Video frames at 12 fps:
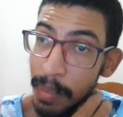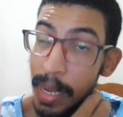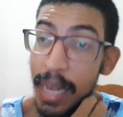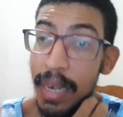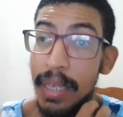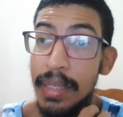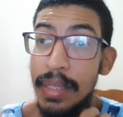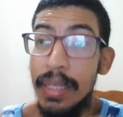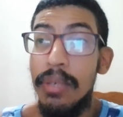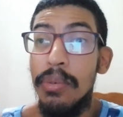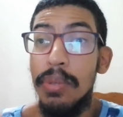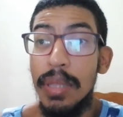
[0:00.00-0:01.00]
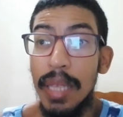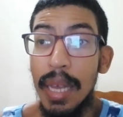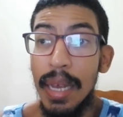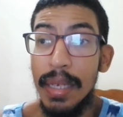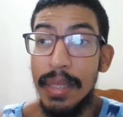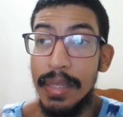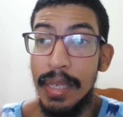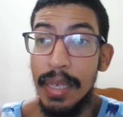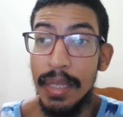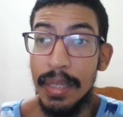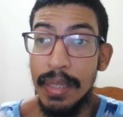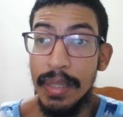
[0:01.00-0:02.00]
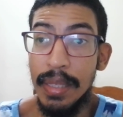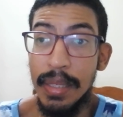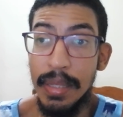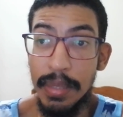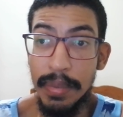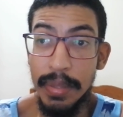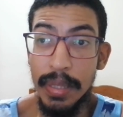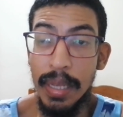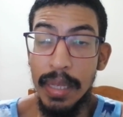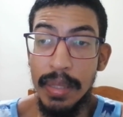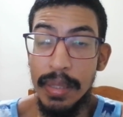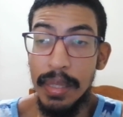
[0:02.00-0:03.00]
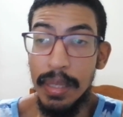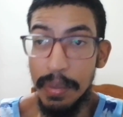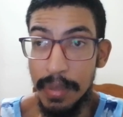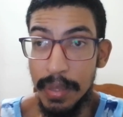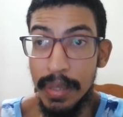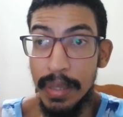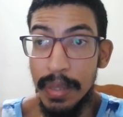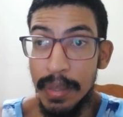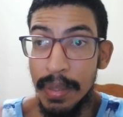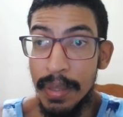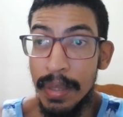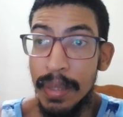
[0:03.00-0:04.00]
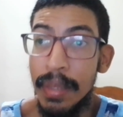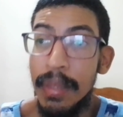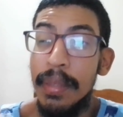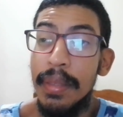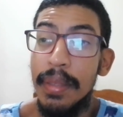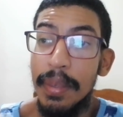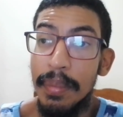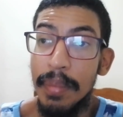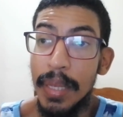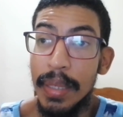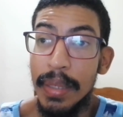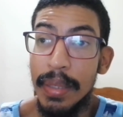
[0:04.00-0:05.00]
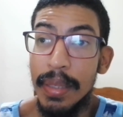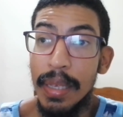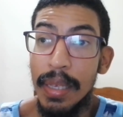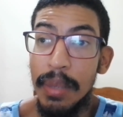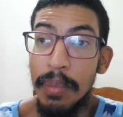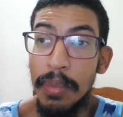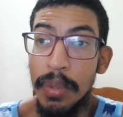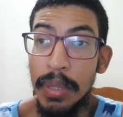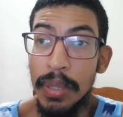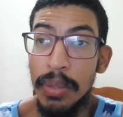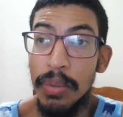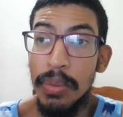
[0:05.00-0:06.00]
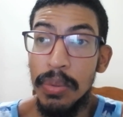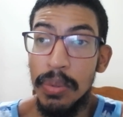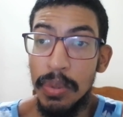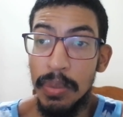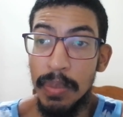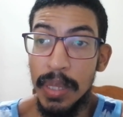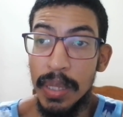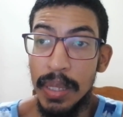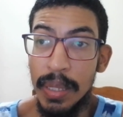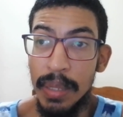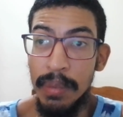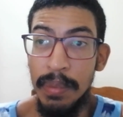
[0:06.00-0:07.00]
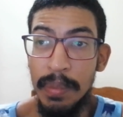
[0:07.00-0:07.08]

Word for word: Para executar certas atividades na vida, também é muito complicado.